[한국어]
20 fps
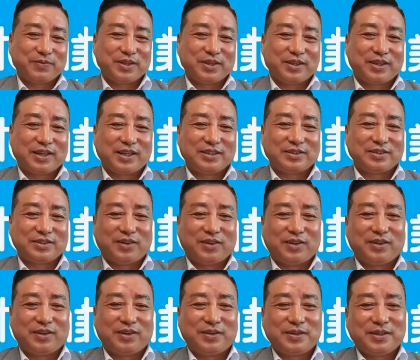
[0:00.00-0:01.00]

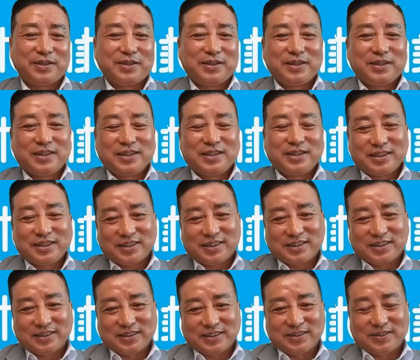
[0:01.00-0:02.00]
가지고
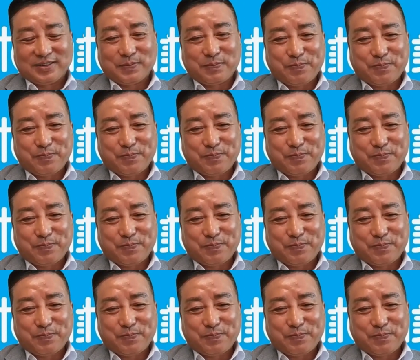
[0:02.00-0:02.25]
그못